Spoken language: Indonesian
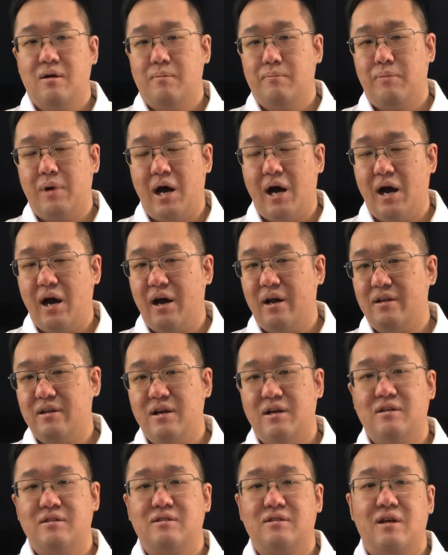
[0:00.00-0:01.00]

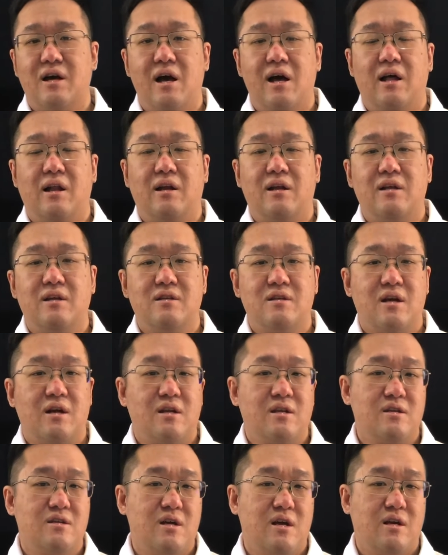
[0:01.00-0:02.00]
banyak sekali
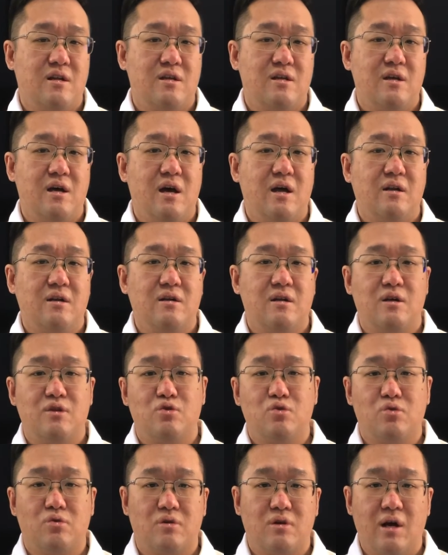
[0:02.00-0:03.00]
seri-serian dan
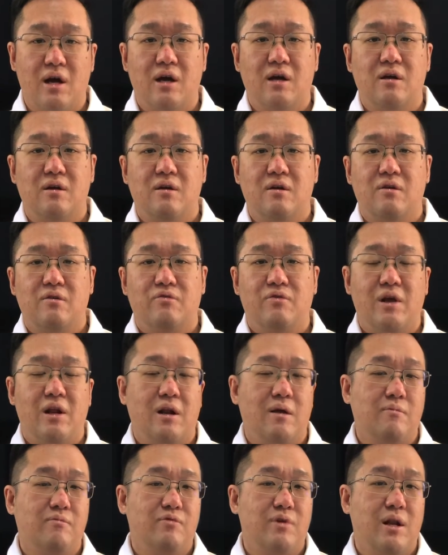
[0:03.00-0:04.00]
juga
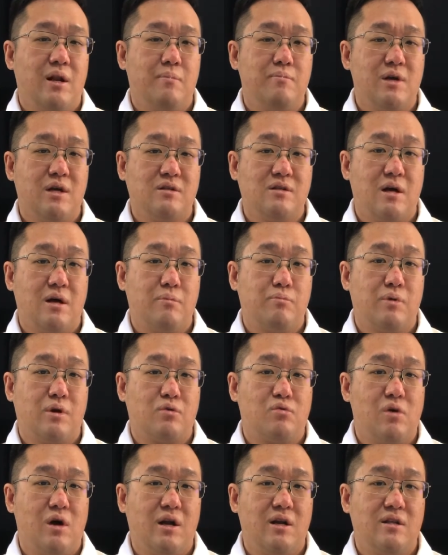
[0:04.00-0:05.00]
film-film yang sangat
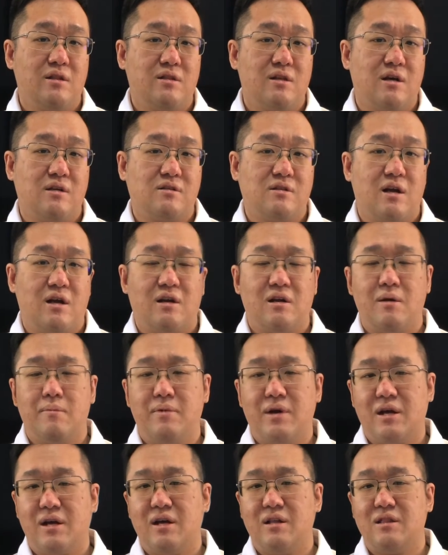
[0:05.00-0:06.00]
berkualitas karena
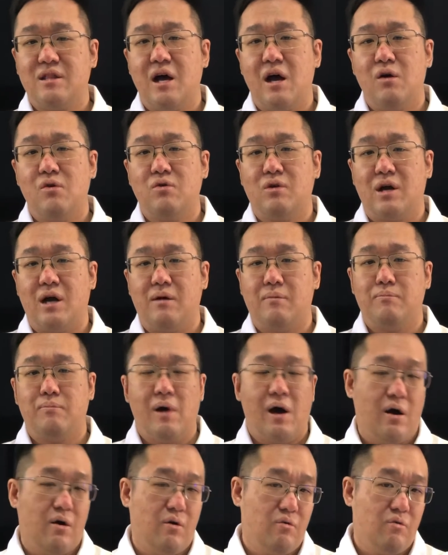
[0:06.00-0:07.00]
mereka tahu kan
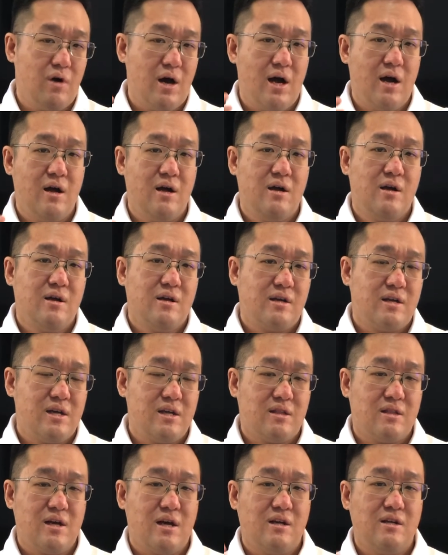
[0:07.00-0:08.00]
bahwa
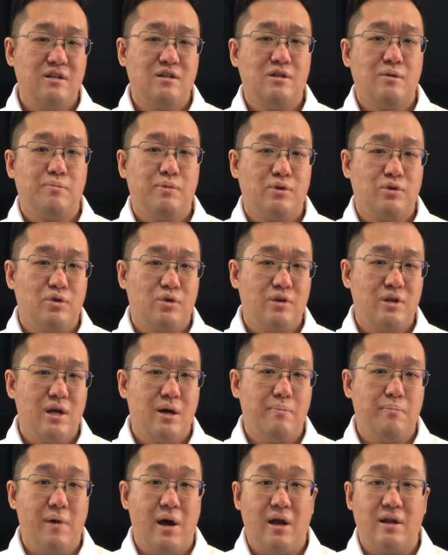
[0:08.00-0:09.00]
kita ini
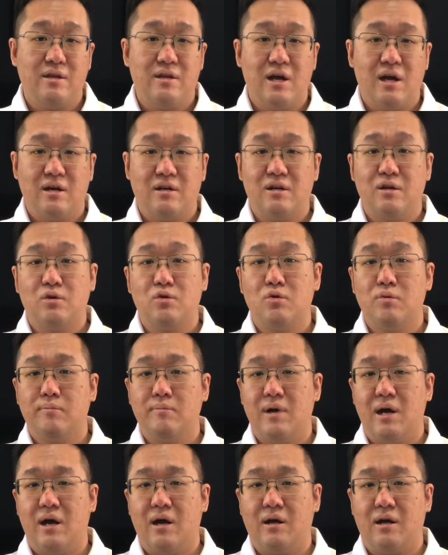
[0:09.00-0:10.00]
sebetulnya banyak di
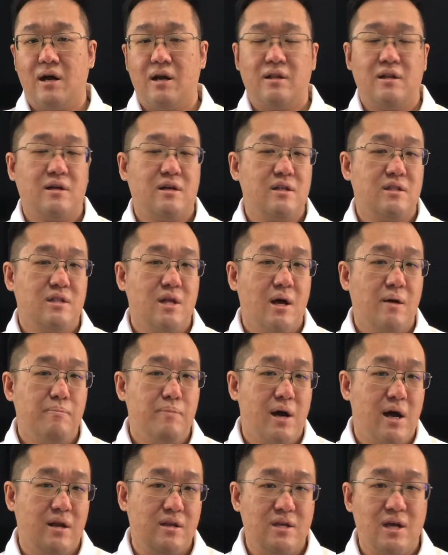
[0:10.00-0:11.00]
rumah karena kita
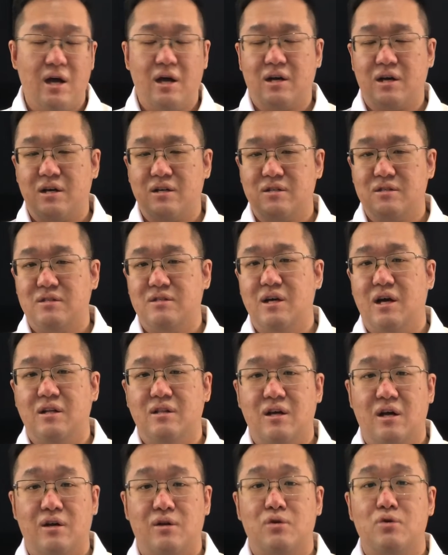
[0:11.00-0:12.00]
banyak kerja
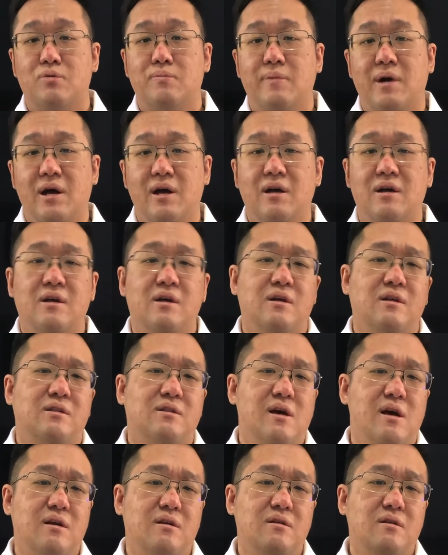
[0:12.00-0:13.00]
dari rumah
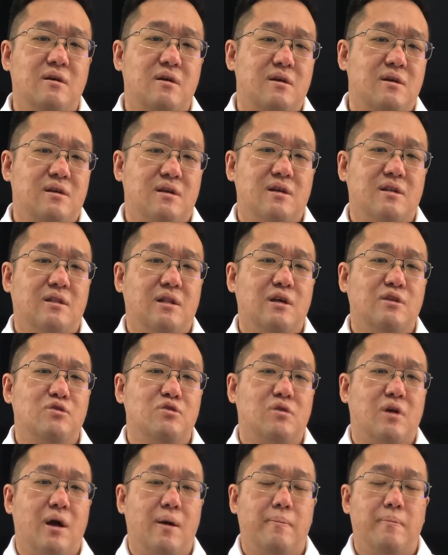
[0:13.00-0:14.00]
dan kita
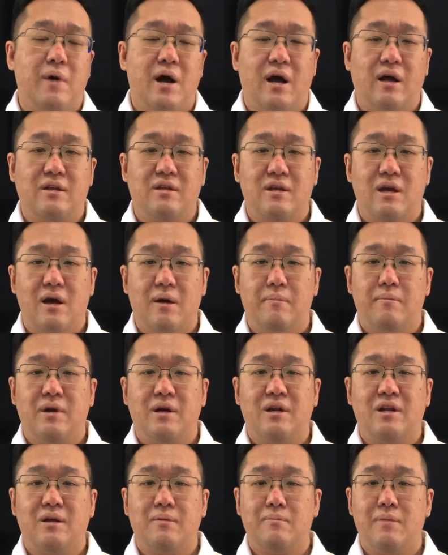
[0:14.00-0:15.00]
juga banyak
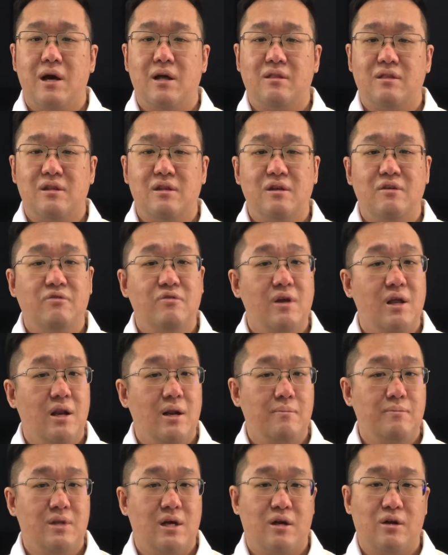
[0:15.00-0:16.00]
menikmati
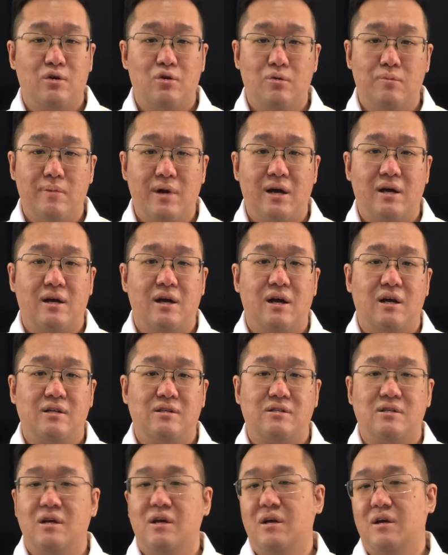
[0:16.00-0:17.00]
film dari rumah
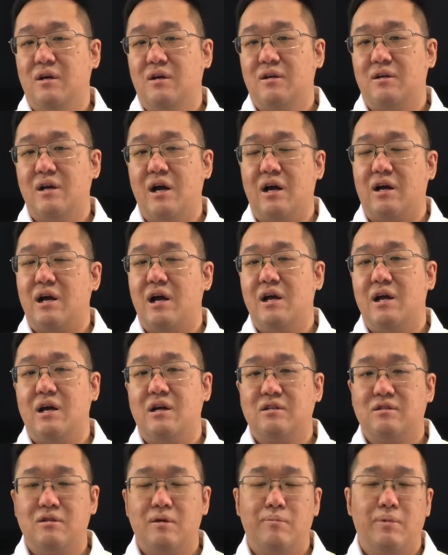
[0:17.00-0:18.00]
guys nggak
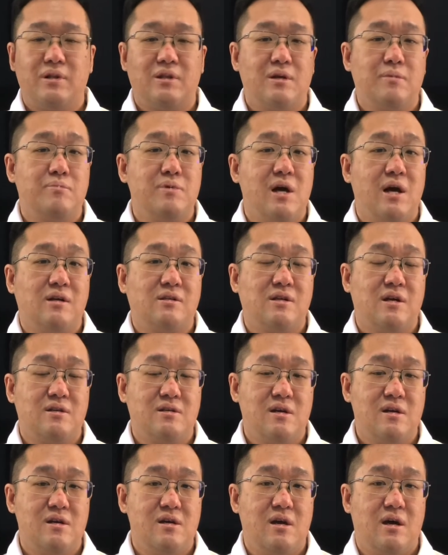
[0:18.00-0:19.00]
kayak seperti
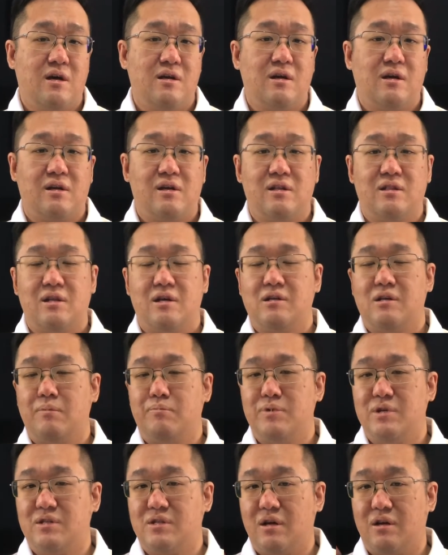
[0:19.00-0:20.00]
biasanya ya yang kita
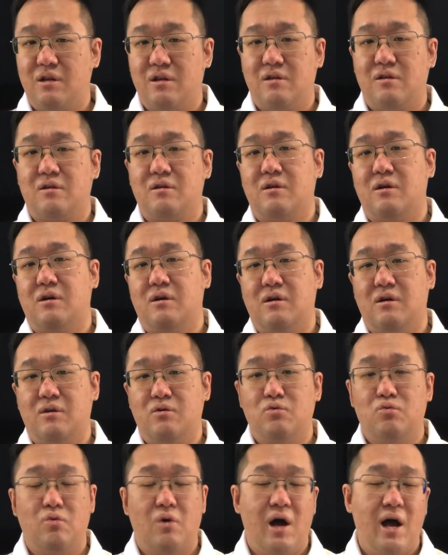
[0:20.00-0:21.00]
lebih sering
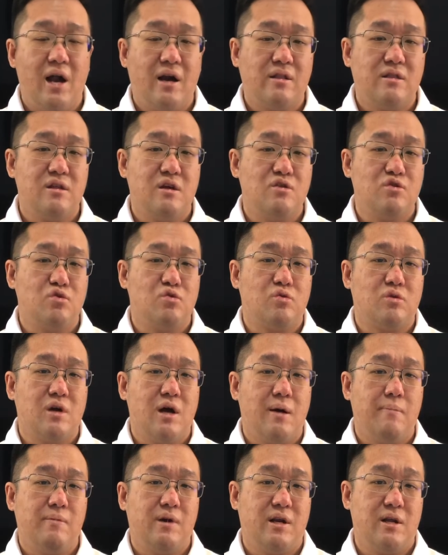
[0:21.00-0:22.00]
keluar dan
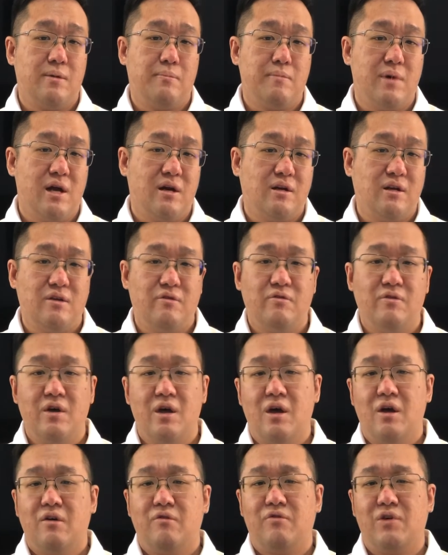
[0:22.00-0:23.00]
juga menikmati
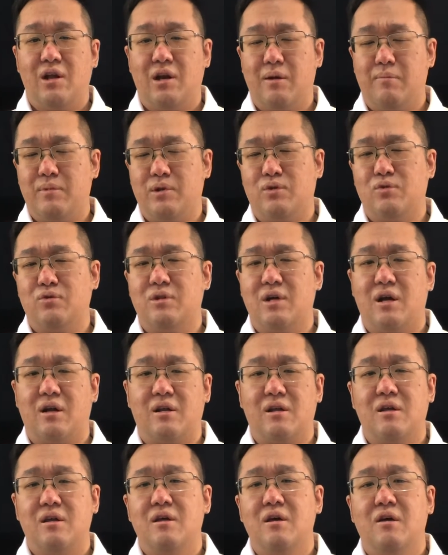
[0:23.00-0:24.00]
film itu
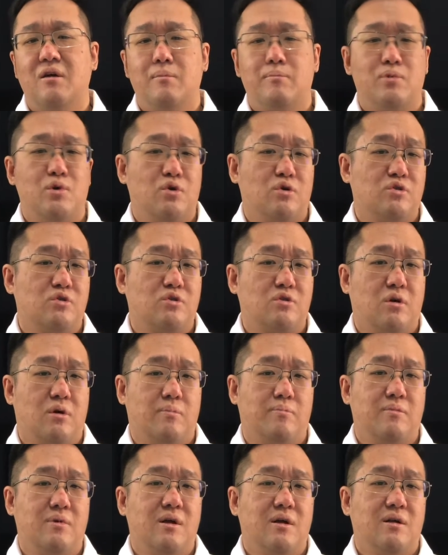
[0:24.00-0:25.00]
dari bioskop
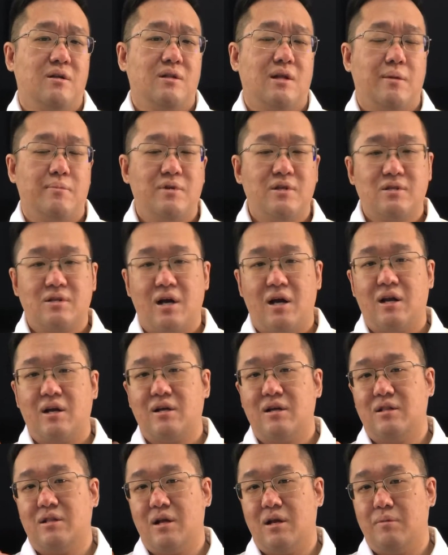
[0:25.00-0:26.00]
tapi sekarang
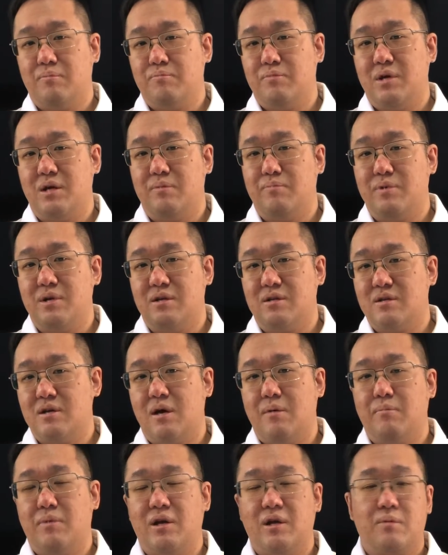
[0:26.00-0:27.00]
kita lebih bisa
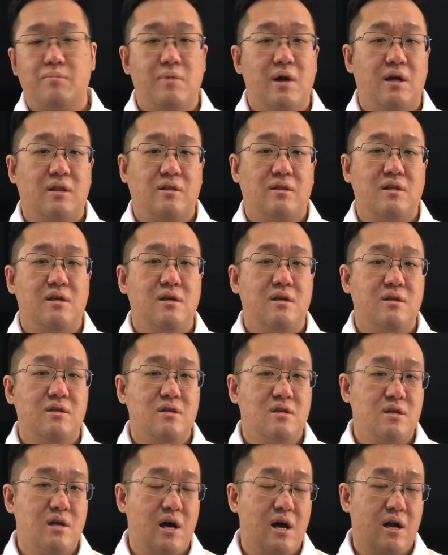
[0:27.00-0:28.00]
menikmati
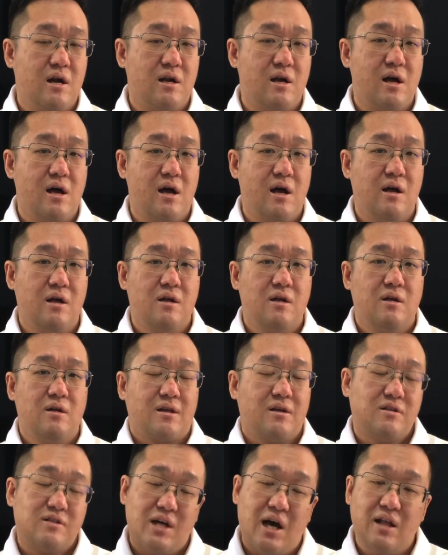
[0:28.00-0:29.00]
secara
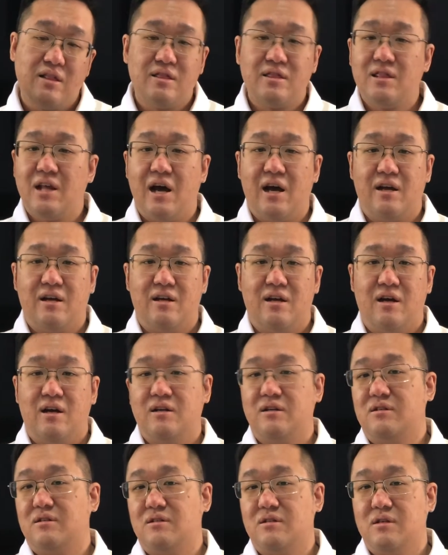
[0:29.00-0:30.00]
santai ya
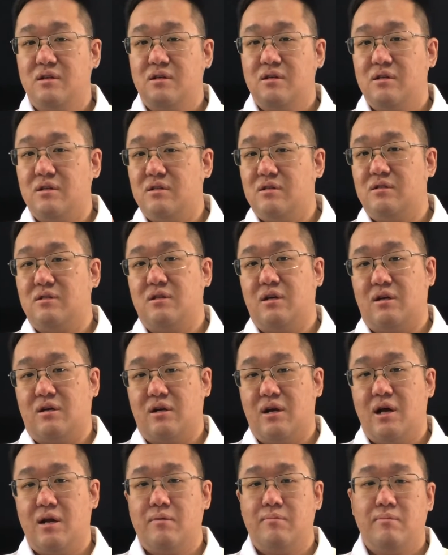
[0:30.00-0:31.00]

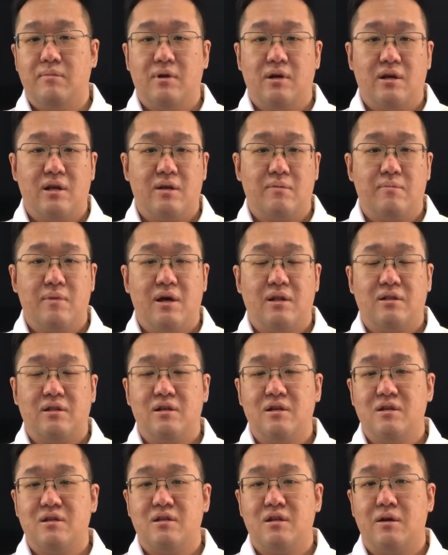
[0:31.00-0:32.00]
dengan
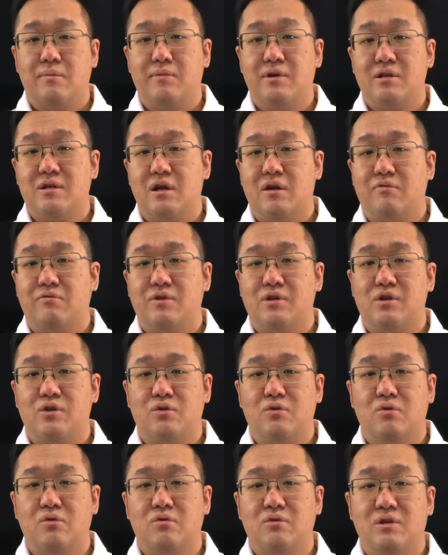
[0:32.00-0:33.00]
menikmati streaming service
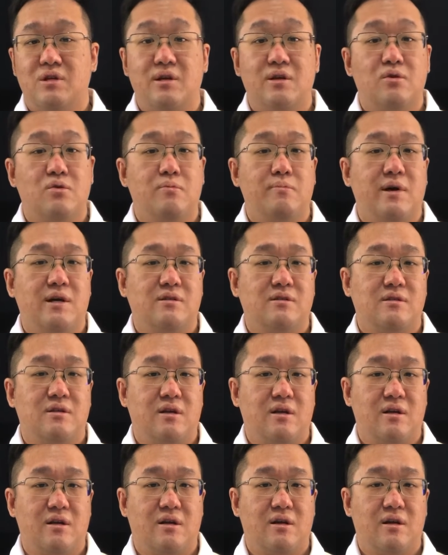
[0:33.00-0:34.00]
itu di rumah
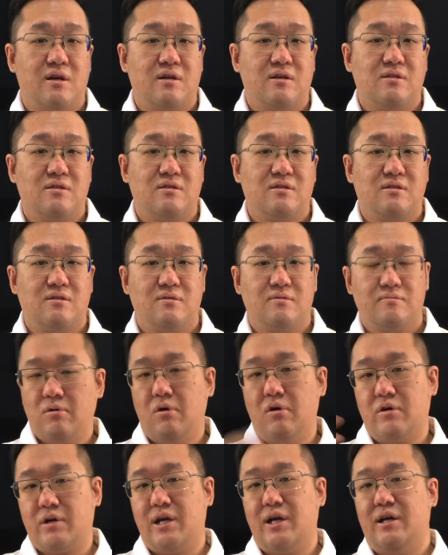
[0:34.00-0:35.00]
sendiri guys
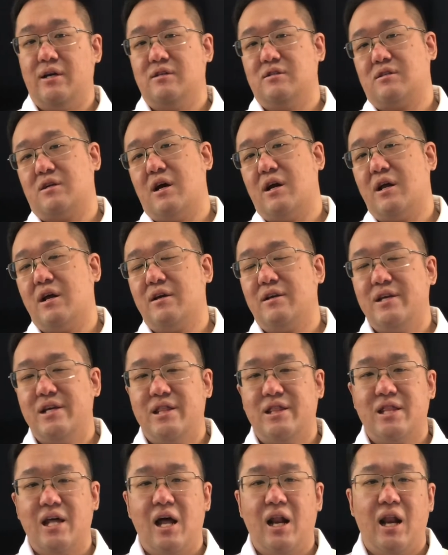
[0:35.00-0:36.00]
Oke, sekarang
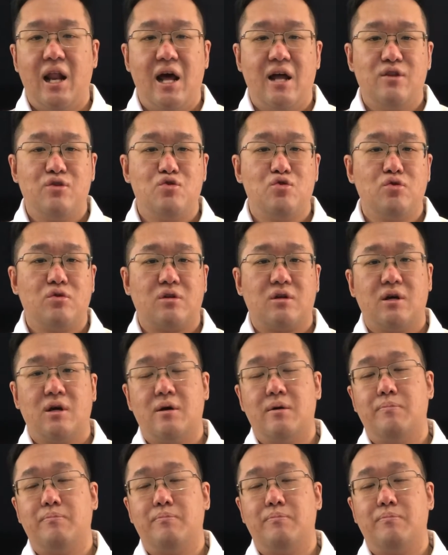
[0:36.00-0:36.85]
kita lanjut ke